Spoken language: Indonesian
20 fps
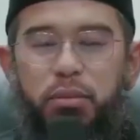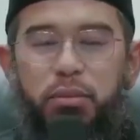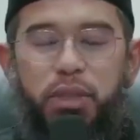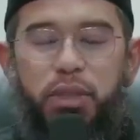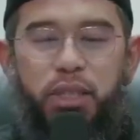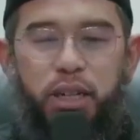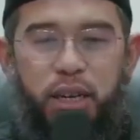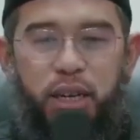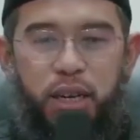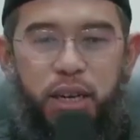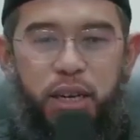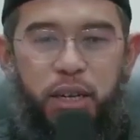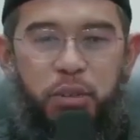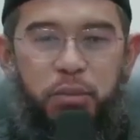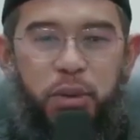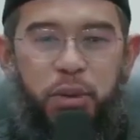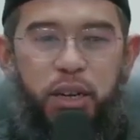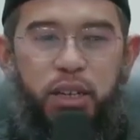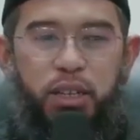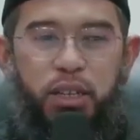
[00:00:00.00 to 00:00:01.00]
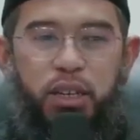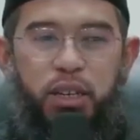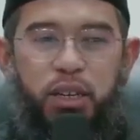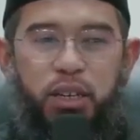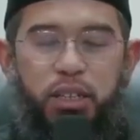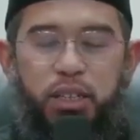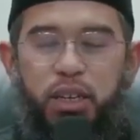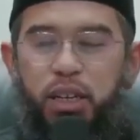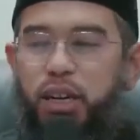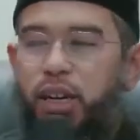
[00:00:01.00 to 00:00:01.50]
menjaga
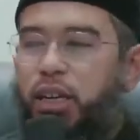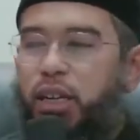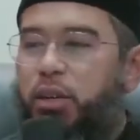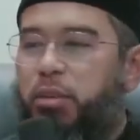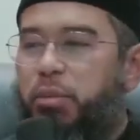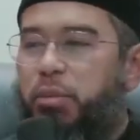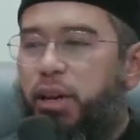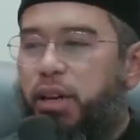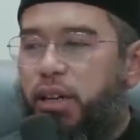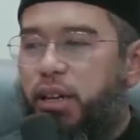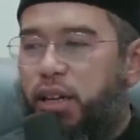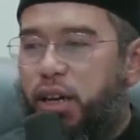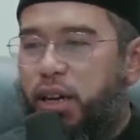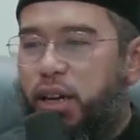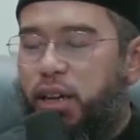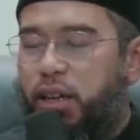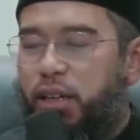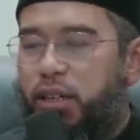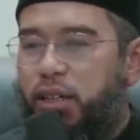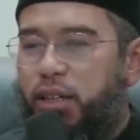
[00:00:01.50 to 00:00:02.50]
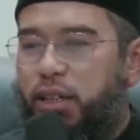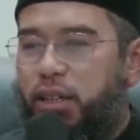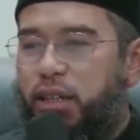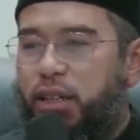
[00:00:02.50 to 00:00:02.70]
imannya jaga ibadah